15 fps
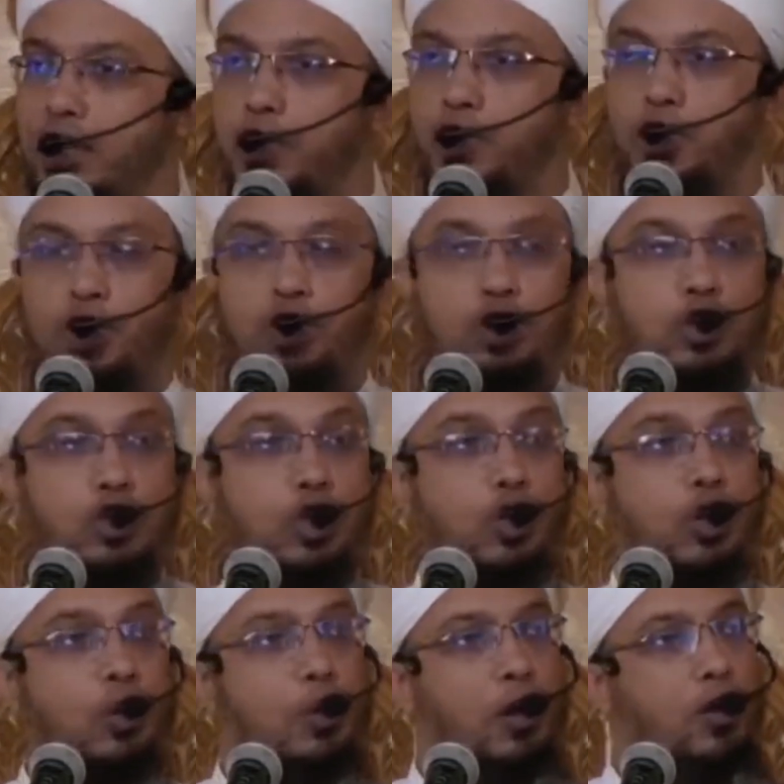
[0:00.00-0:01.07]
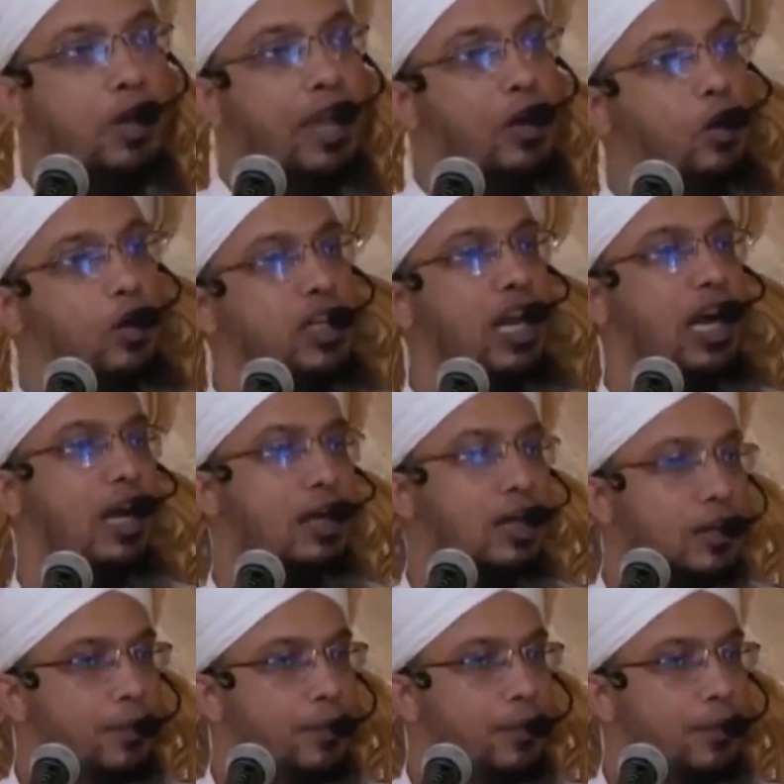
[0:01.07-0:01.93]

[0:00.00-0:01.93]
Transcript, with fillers: ইসলামের চরিত্র ছিল হুবহু এর উল্টা